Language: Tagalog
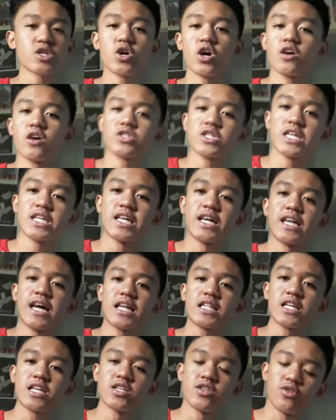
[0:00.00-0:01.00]
ito, tignan
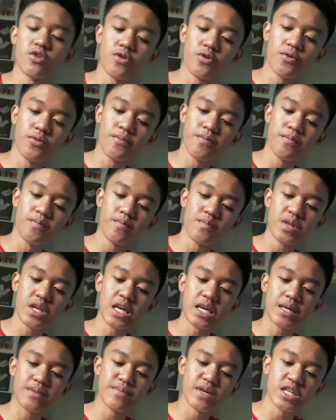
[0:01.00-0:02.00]
natin yung
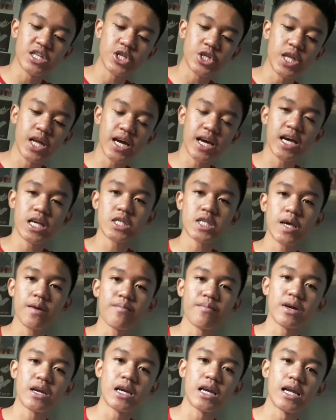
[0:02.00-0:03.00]
image ng
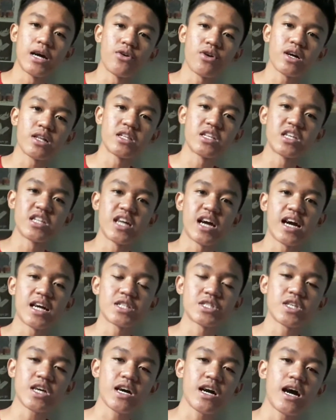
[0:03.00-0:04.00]
SM Marilao
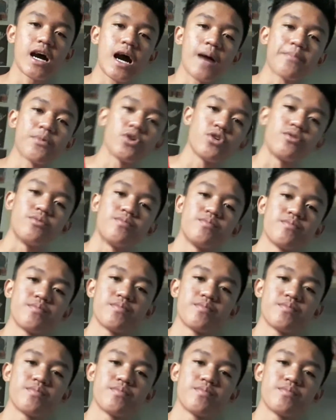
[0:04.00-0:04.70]
kanina at sa kahapon.